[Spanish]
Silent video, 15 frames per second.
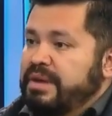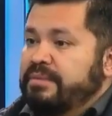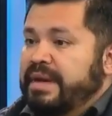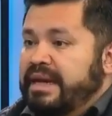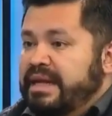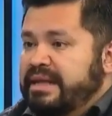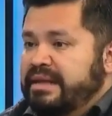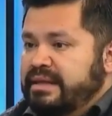
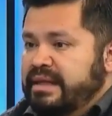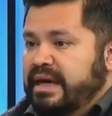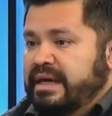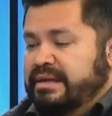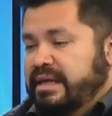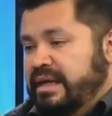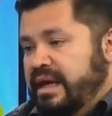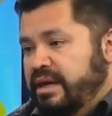permanente
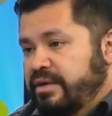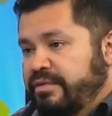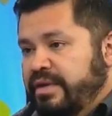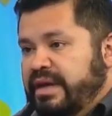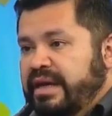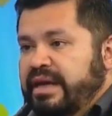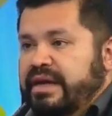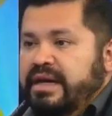hasta que ellos
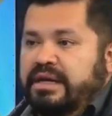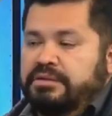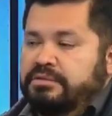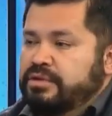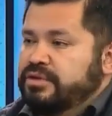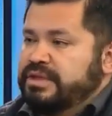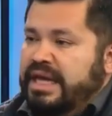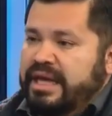fallezcan,
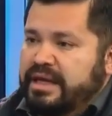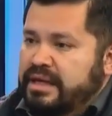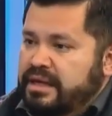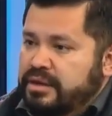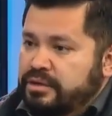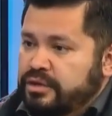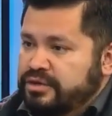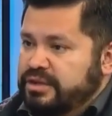no sé,
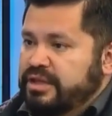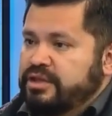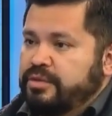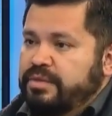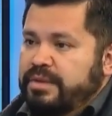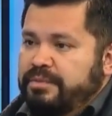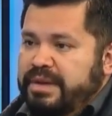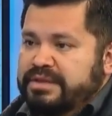200
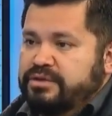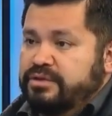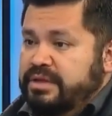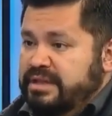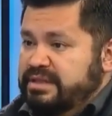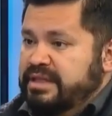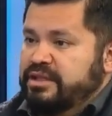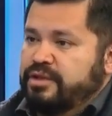mil pesos,
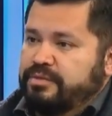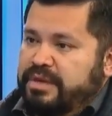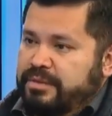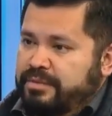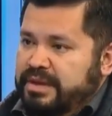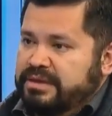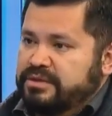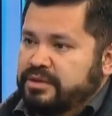300 mil
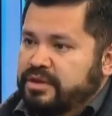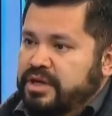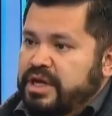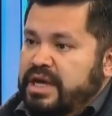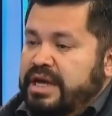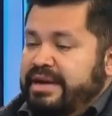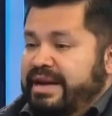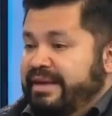pesos,
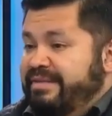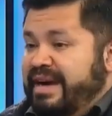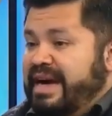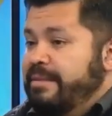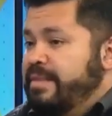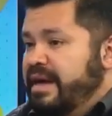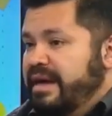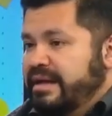les va a
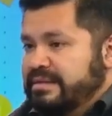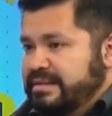cambiar